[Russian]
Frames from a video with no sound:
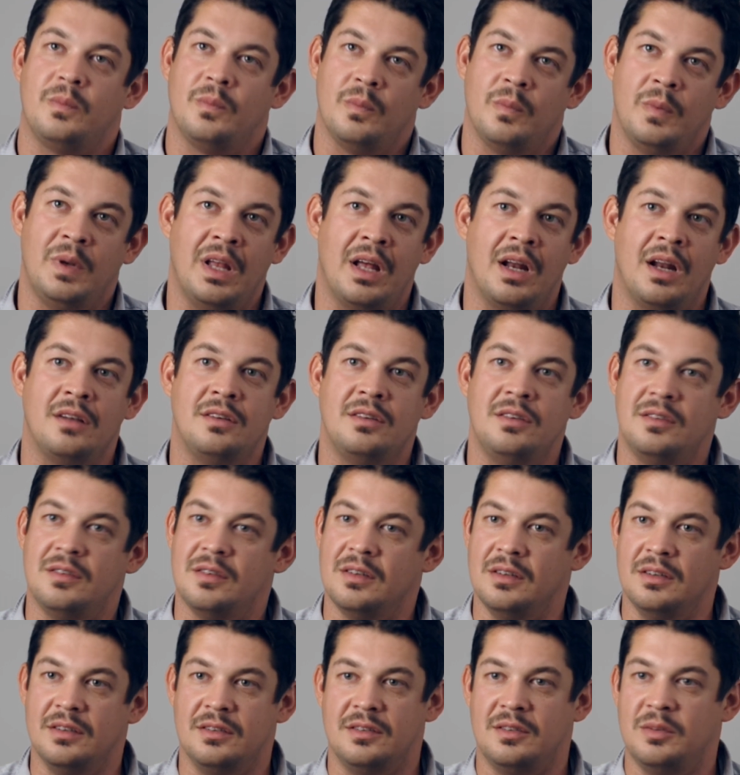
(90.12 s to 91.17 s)
у меня
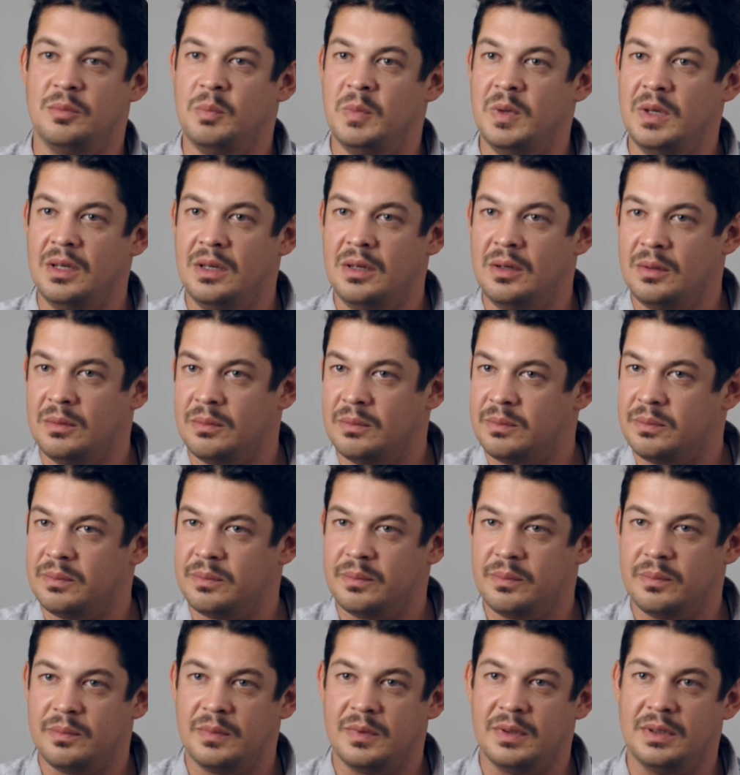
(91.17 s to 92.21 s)
родители из Сибири
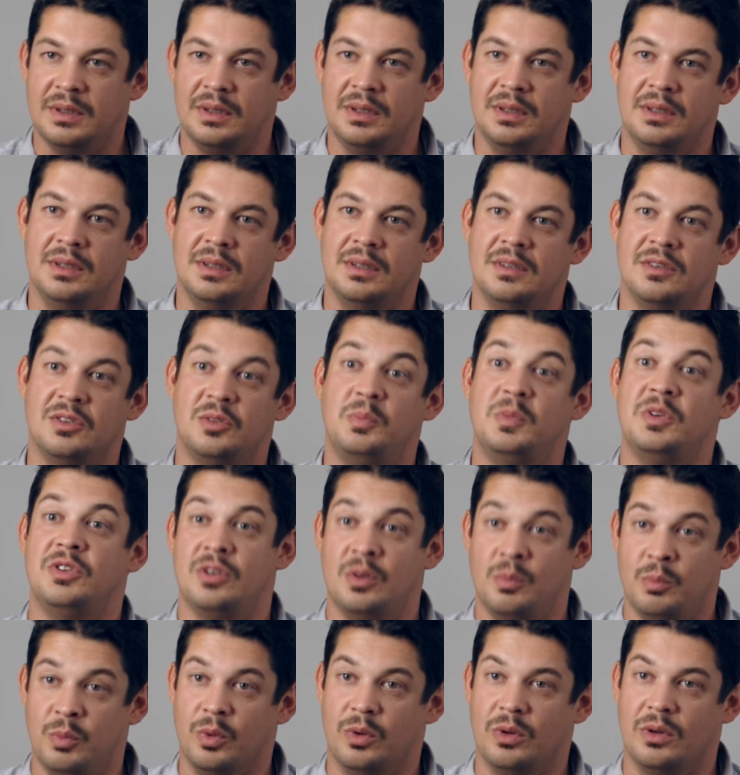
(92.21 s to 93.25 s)
и из
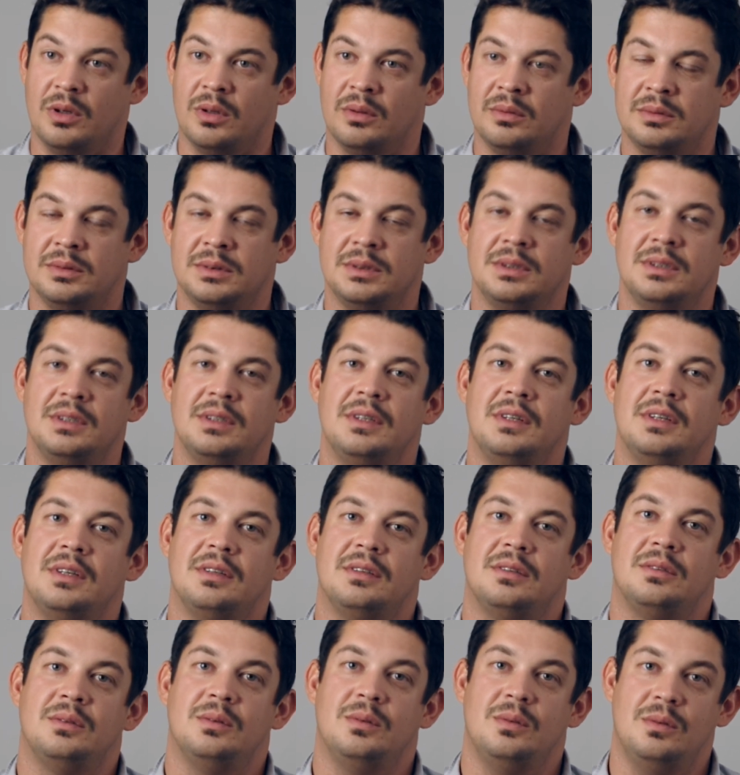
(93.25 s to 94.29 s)
Петербурга.
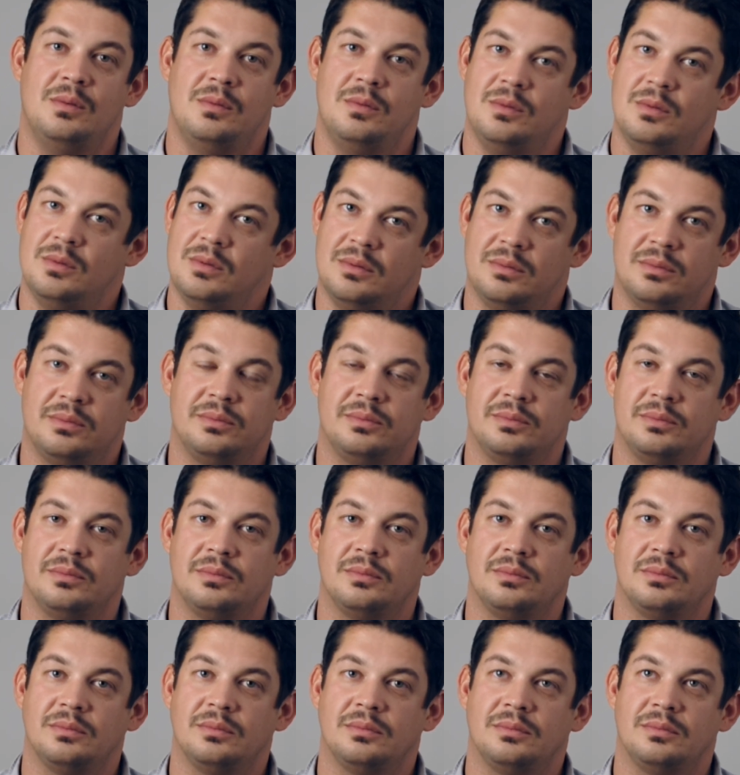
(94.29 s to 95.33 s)
Ну,
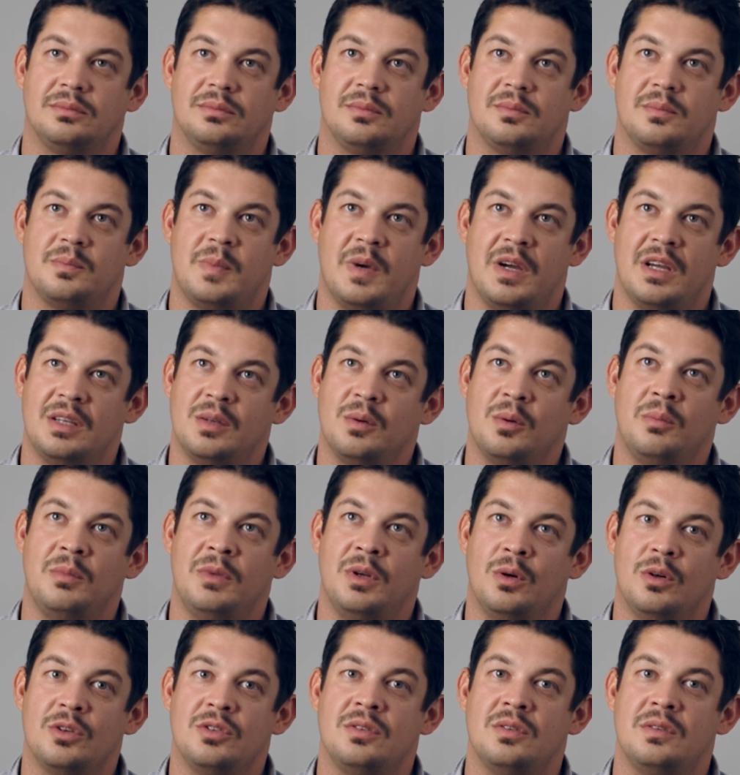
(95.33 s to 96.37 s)
поэтому
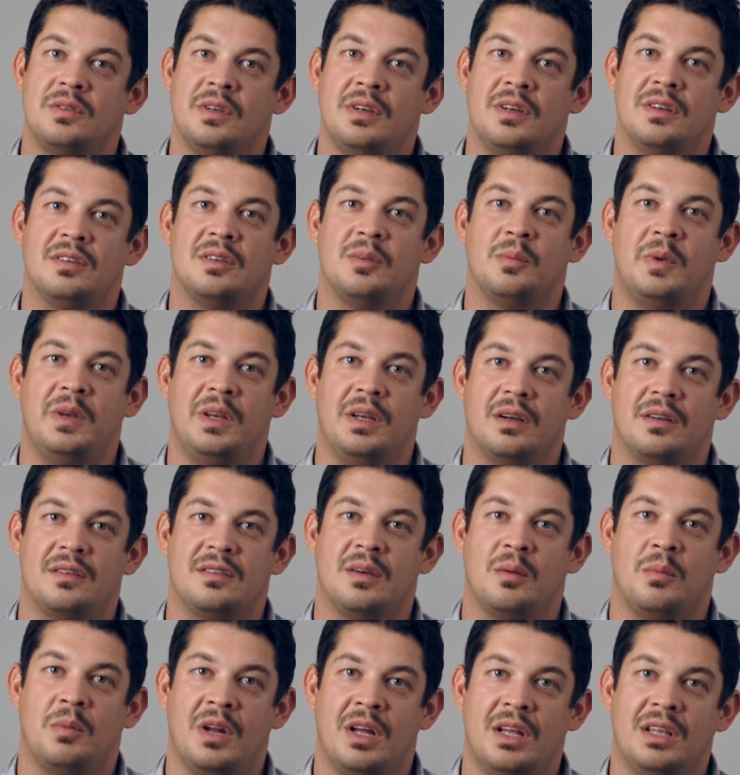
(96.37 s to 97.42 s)
мне очень интересно приехать
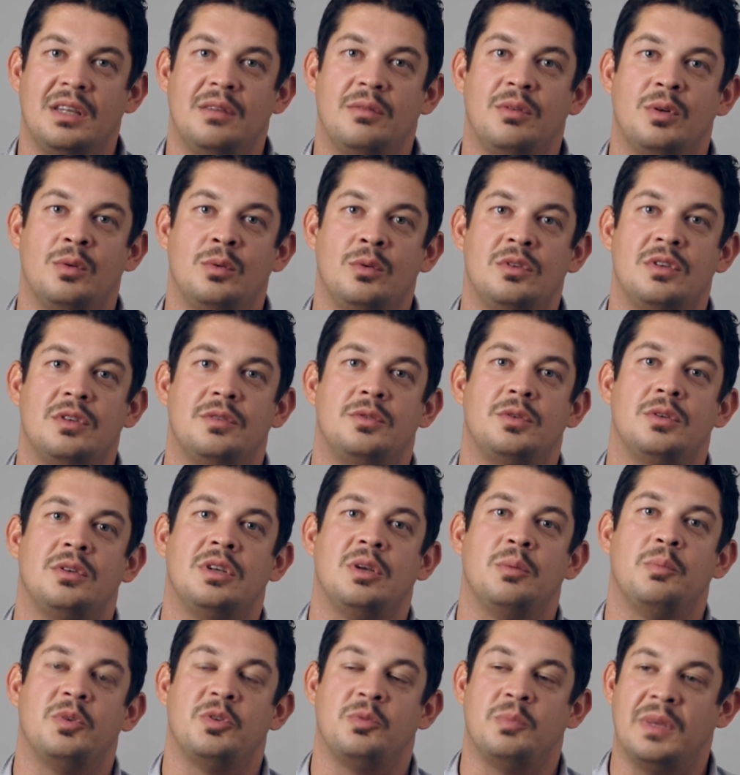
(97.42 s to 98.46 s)
обратно, вернуться
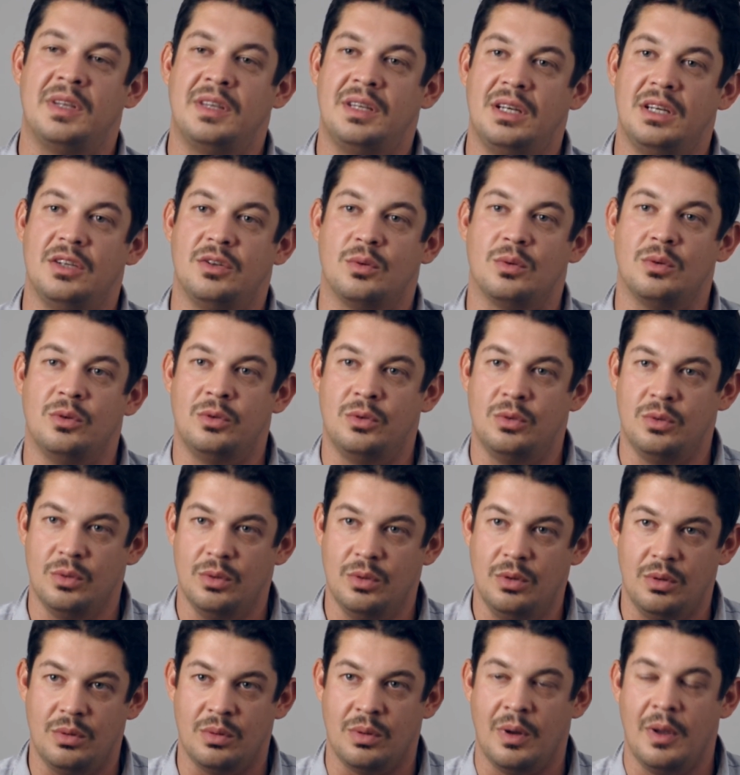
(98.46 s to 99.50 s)
все-таки посмотреть
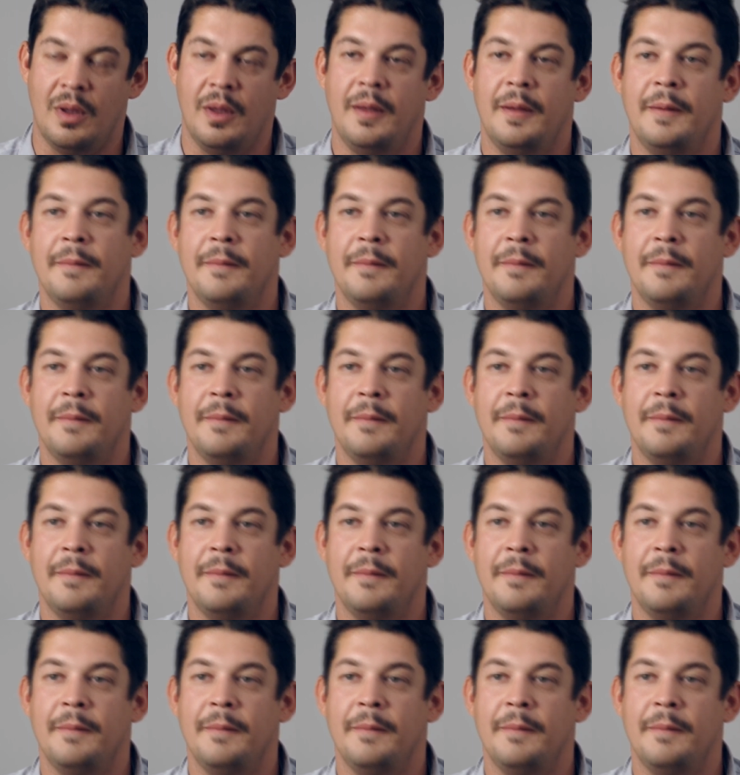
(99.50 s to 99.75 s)
культуру